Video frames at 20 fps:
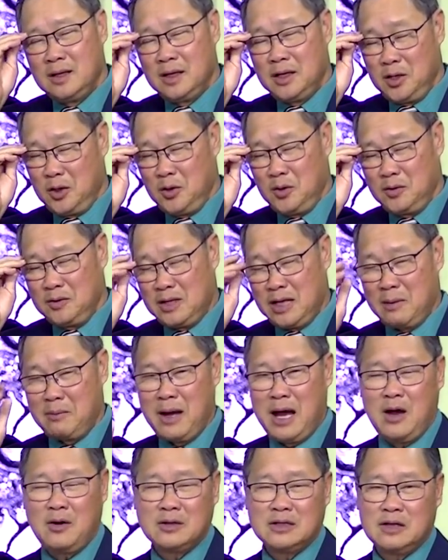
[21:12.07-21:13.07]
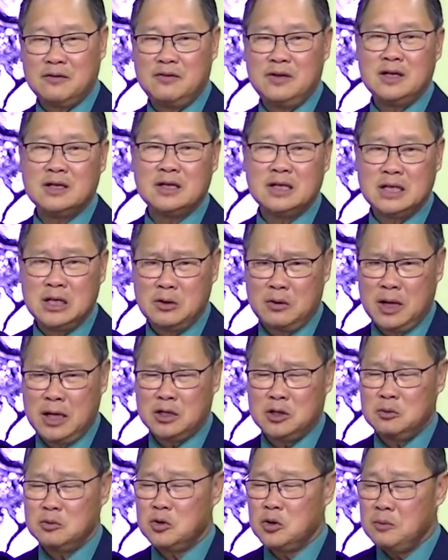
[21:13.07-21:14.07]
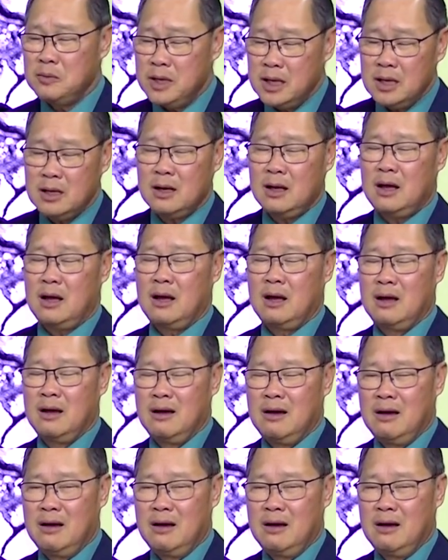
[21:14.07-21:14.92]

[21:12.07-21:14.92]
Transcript: hiểu nhà báo người ta viết những điều này chúng tôi biết là